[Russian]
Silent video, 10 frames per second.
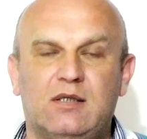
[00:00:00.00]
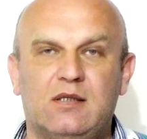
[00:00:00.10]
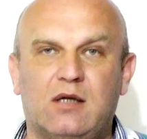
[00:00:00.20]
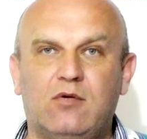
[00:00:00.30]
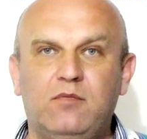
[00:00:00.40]

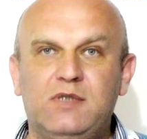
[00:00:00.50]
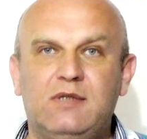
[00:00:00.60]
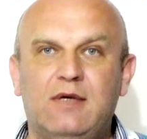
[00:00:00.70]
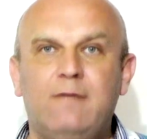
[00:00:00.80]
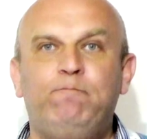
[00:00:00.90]

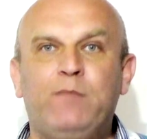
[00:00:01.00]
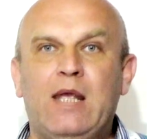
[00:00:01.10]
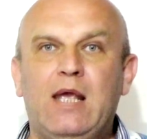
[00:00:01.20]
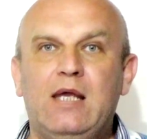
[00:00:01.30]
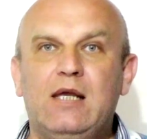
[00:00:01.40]
знакомства,
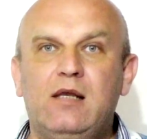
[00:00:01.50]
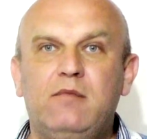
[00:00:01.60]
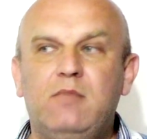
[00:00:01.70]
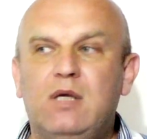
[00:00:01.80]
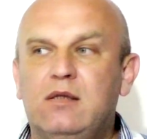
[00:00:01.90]

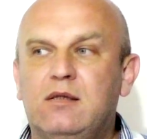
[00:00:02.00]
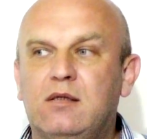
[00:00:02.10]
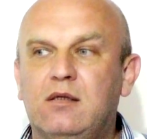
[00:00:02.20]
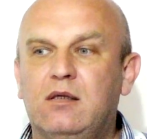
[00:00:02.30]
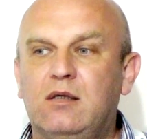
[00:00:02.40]

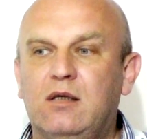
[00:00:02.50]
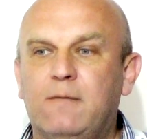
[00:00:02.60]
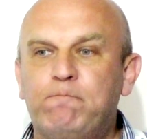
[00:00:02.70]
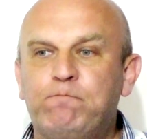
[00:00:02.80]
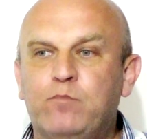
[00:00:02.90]

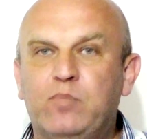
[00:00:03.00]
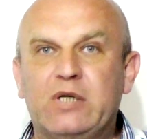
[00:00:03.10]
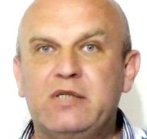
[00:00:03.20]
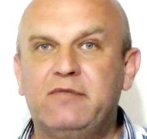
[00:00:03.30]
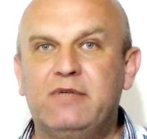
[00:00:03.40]
элементы
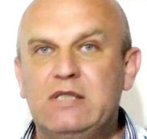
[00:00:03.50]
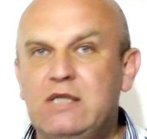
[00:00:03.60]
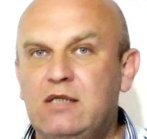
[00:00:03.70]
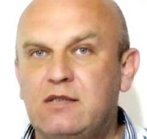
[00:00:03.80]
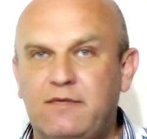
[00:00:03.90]

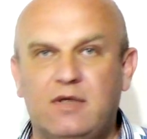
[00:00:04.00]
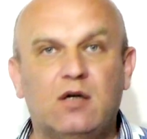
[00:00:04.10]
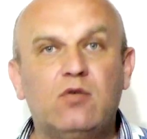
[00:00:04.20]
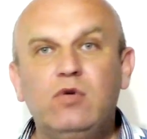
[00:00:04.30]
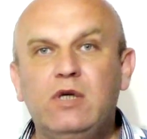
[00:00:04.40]

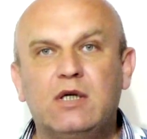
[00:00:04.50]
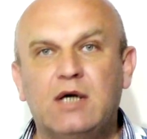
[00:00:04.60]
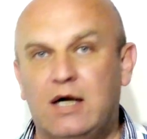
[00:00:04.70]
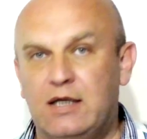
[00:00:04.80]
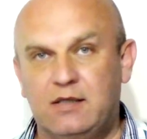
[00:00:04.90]
противодействия
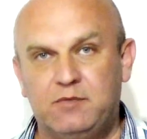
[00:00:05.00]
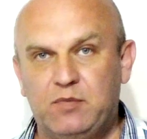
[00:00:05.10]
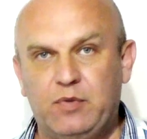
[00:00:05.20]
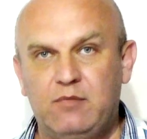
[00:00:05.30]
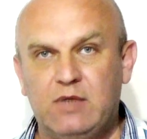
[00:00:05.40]
хулиганам,
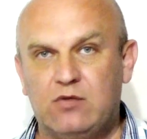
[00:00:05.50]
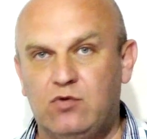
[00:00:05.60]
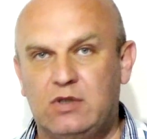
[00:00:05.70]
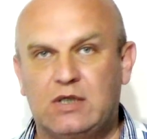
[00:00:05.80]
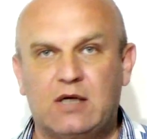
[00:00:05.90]
например, но
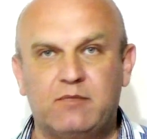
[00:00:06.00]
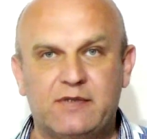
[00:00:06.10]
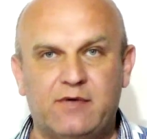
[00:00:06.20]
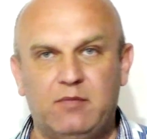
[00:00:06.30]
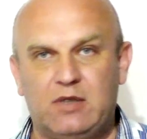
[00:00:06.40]
ну, это как мы
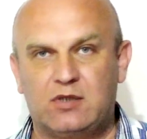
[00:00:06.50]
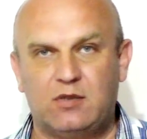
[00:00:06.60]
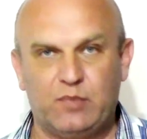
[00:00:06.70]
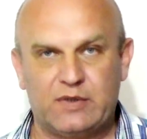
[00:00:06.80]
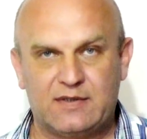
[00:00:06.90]
с вами
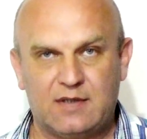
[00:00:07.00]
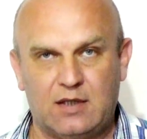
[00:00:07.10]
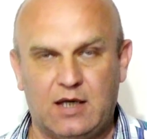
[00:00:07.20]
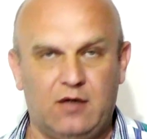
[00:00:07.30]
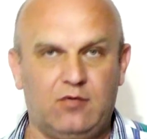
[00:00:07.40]
решим по
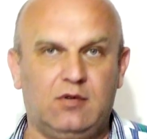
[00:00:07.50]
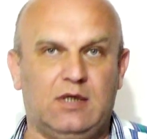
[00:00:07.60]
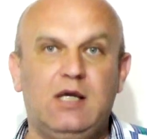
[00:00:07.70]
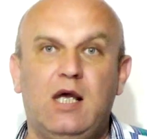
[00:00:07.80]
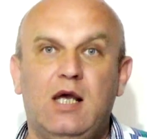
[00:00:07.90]
сценарию,
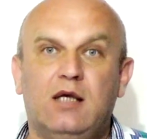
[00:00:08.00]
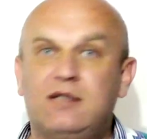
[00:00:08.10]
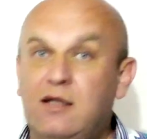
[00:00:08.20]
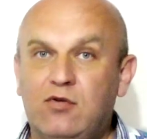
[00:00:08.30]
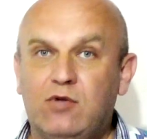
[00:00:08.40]
да?
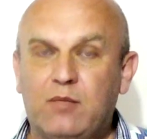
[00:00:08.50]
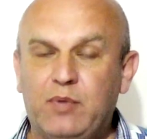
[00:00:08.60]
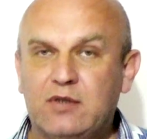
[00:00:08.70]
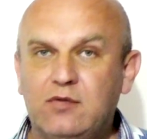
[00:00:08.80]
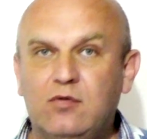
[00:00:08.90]
сцены
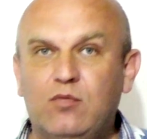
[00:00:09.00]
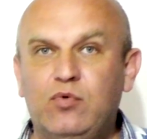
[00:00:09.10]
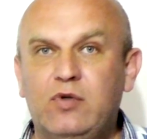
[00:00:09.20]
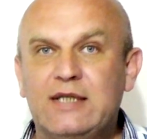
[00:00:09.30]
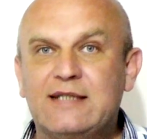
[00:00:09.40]
рукопашного
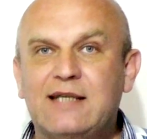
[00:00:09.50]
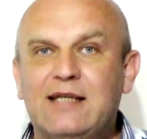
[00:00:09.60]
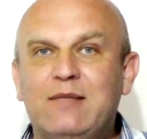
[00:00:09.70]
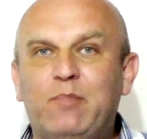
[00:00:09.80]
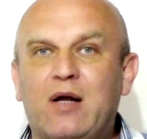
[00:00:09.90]
боя,
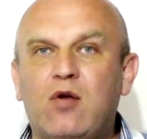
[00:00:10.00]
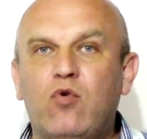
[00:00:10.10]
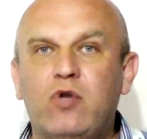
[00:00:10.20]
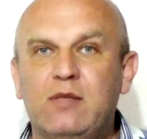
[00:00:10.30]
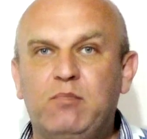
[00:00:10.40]
сцены
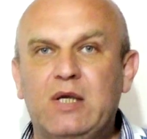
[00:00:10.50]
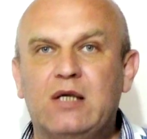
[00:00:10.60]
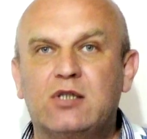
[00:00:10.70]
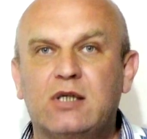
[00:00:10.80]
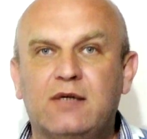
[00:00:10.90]
погони,
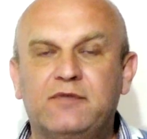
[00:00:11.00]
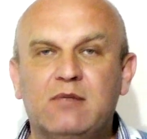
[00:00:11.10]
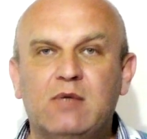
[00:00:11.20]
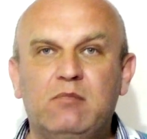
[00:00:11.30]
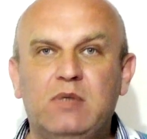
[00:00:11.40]
пеших,
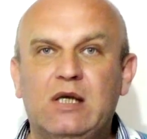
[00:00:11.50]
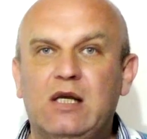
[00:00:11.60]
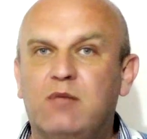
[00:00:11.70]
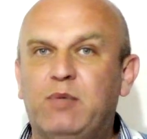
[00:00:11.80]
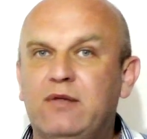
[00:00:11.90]

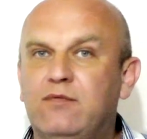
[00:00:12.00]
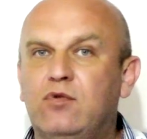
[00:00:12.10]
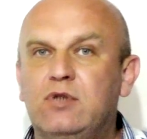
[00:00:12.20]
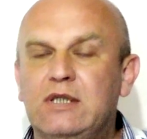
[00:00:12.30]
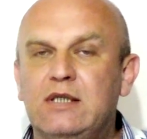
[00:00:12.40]
автомобильных,
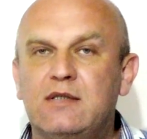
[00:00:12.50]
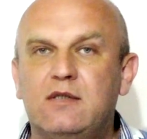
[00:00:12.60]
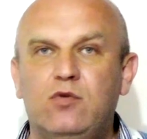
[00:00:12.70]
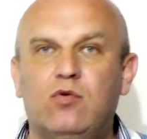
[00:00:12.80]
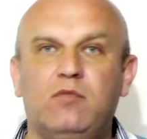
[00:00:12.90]
подводные
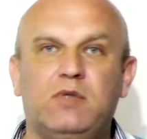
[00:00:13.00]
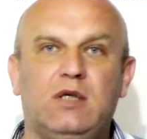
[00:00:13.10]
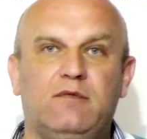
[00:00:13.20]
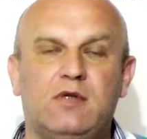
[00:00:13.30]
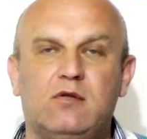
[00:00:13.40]

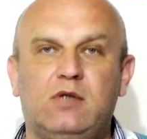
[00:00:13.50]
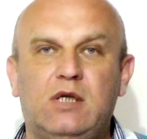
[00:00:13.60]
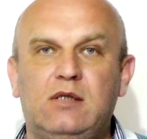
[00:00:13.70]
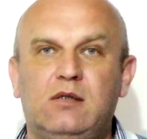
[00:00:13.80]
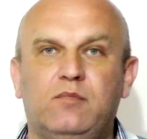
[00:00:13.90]
съемки и в
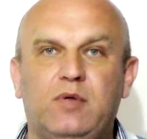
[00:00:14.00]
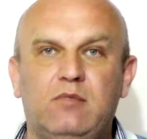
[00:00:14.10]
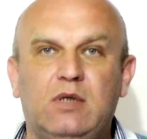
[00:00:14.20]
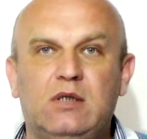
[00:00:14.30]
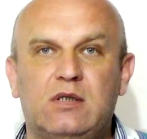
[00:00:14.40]
результате,
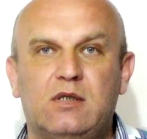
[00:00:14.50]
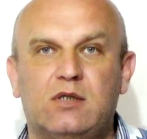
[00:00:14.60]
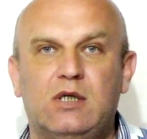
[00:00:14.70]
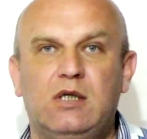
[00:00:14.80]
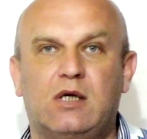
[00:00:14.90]
например,
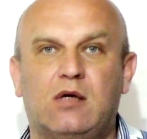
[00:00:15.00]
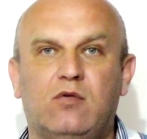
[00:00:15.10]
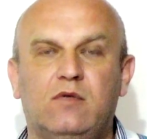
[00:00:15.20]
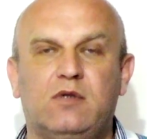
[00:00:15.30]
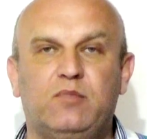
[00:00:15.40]
достижение какого-то